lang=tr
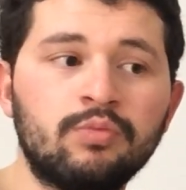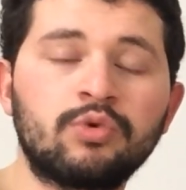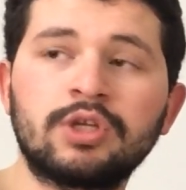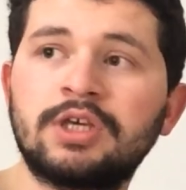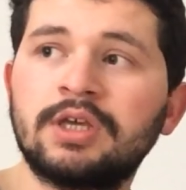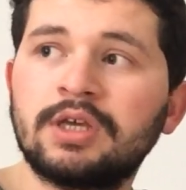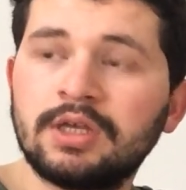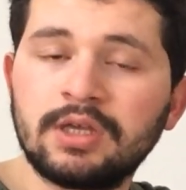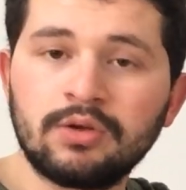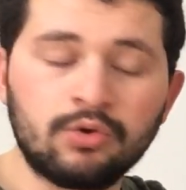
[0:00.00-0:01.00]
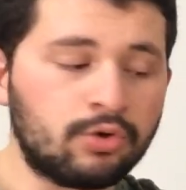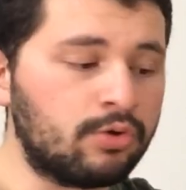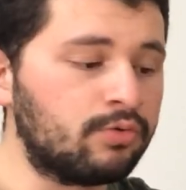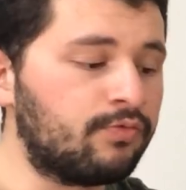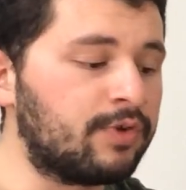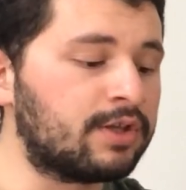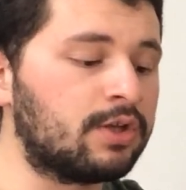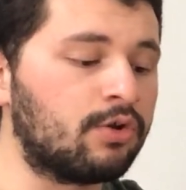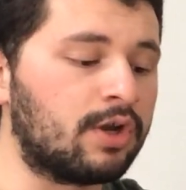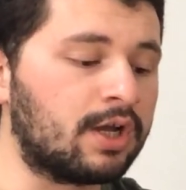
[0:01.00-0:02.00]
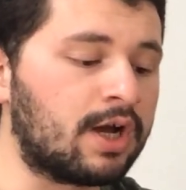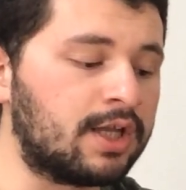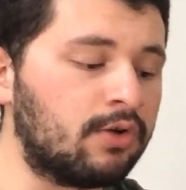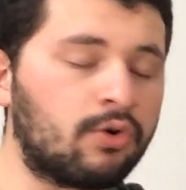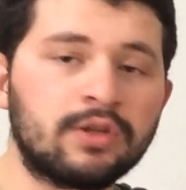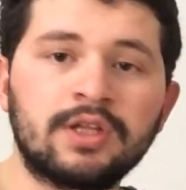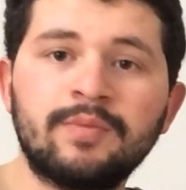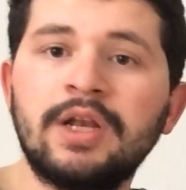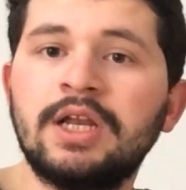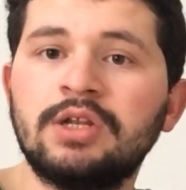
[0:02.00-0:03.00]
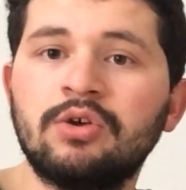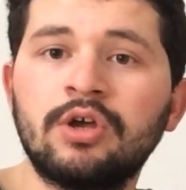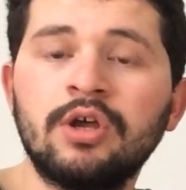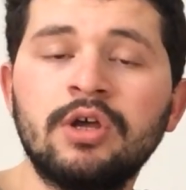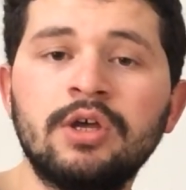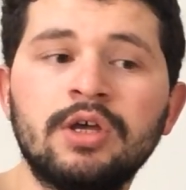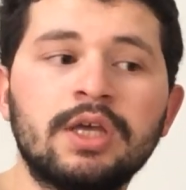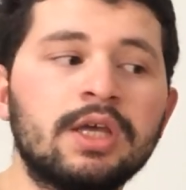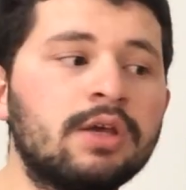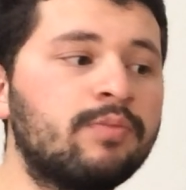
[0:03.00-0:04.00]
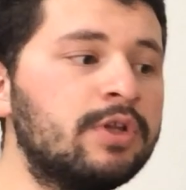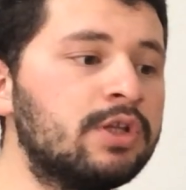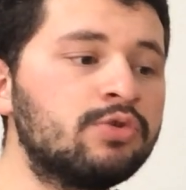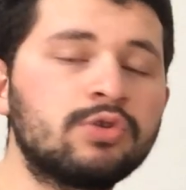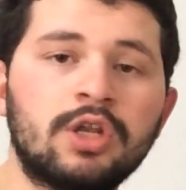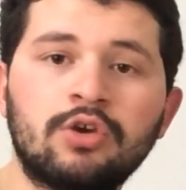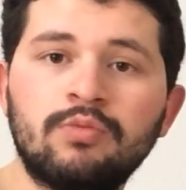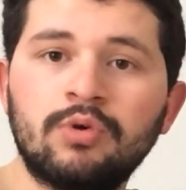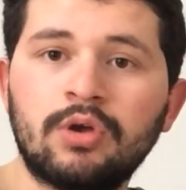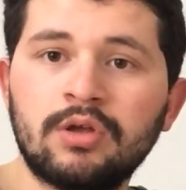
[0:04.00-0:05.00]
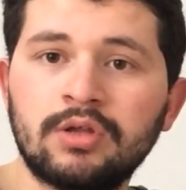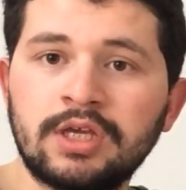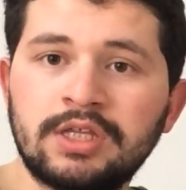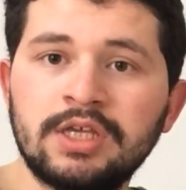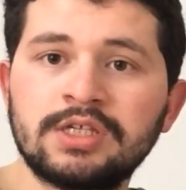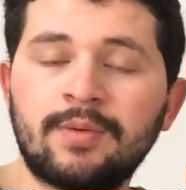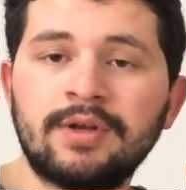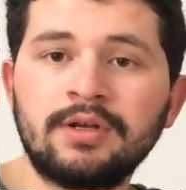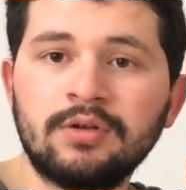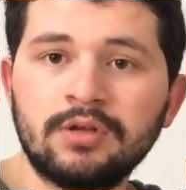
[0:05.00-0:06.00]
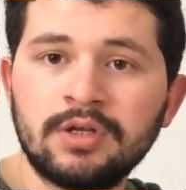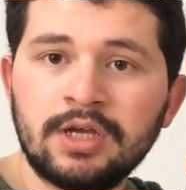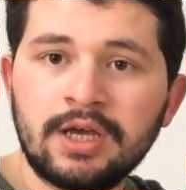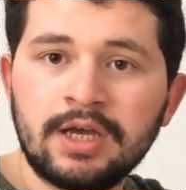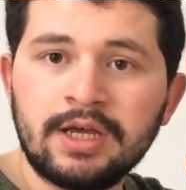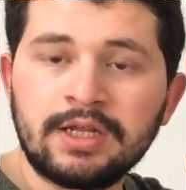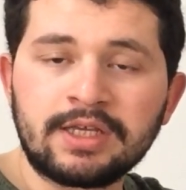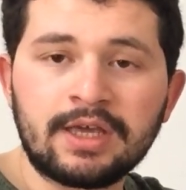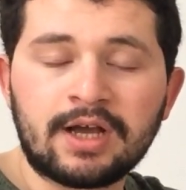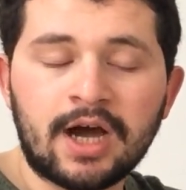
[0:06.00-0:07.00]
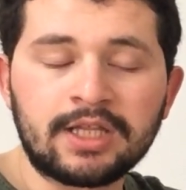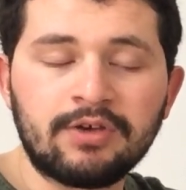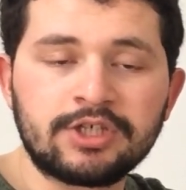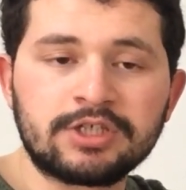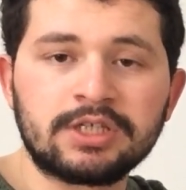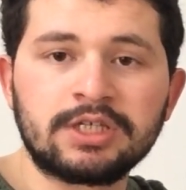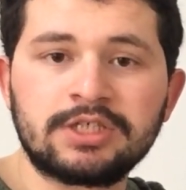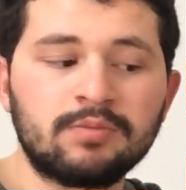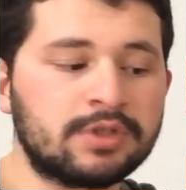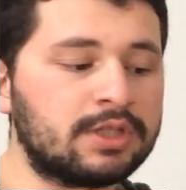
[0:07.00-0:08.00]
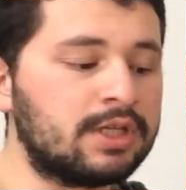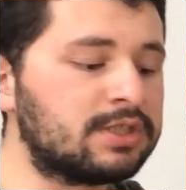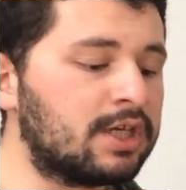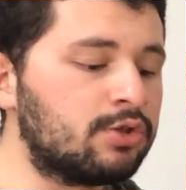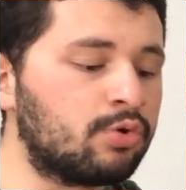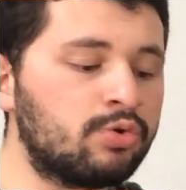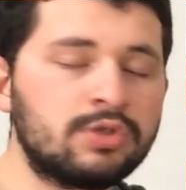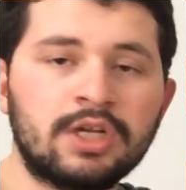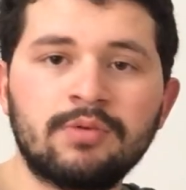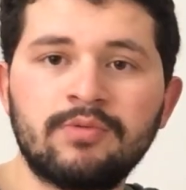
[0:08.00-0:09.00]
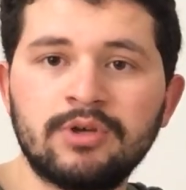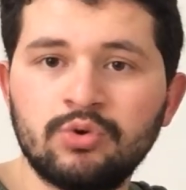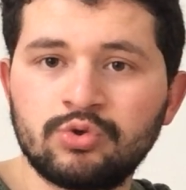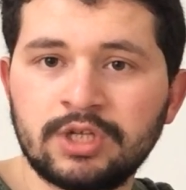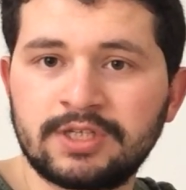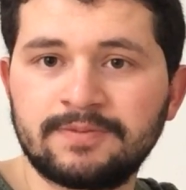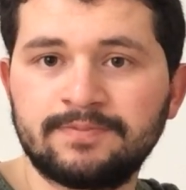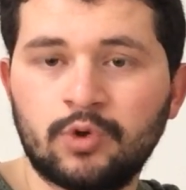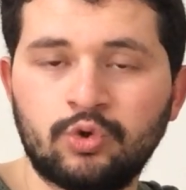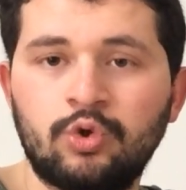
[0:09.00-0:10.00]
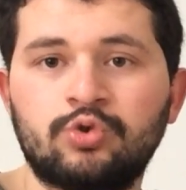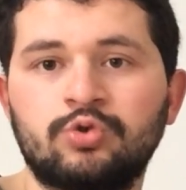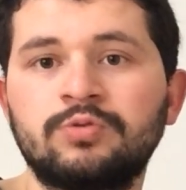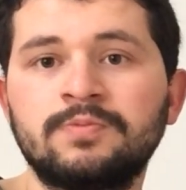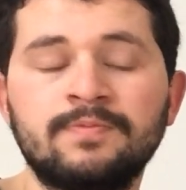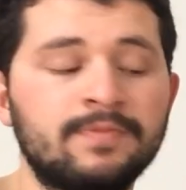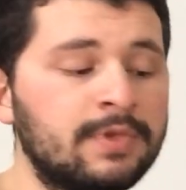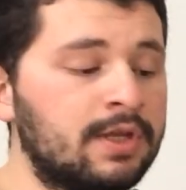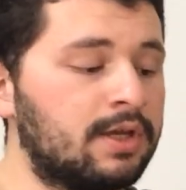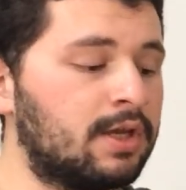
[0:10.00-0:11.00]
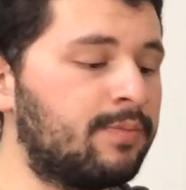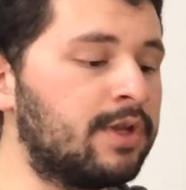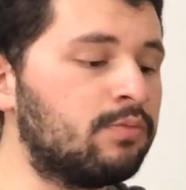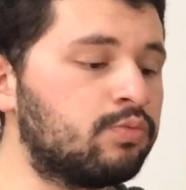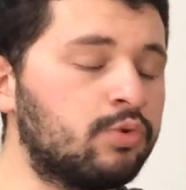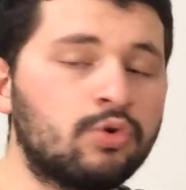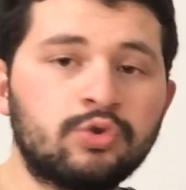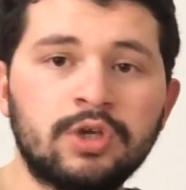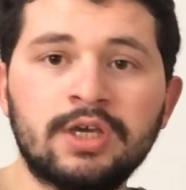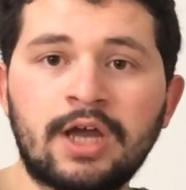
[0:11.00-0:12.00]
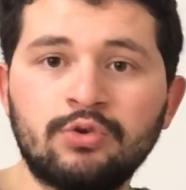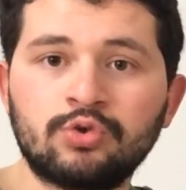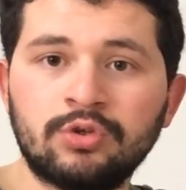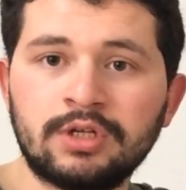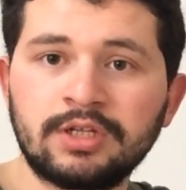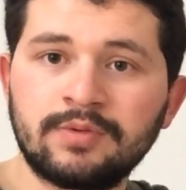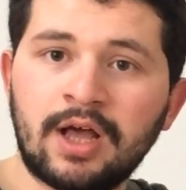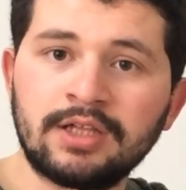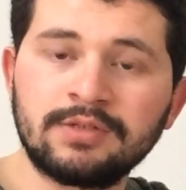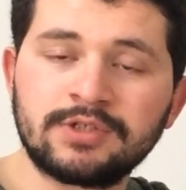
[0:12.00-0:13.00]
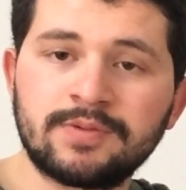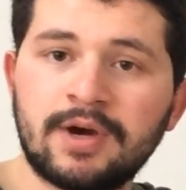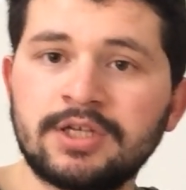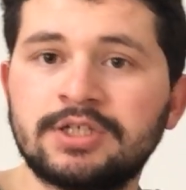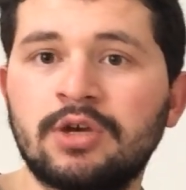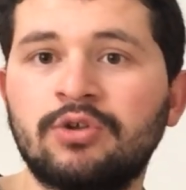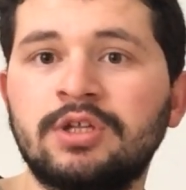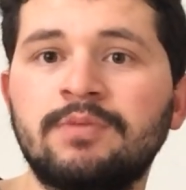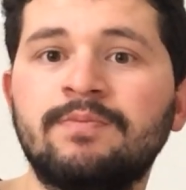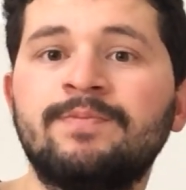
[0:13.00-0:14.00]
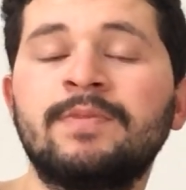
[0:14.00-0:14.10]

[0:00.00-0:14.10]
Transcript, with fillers: Buradaki ürünün fiyatına göre KDV oranları belirleniyor. E, bildiğiniz üzere gümrük gittiği zaman KDV çıksa da çıkmasa da 8-9 lira gibi bir ücret ödüyorsun. E, benim bu kutuya yani 110 lira aldığım siparişe ödediğim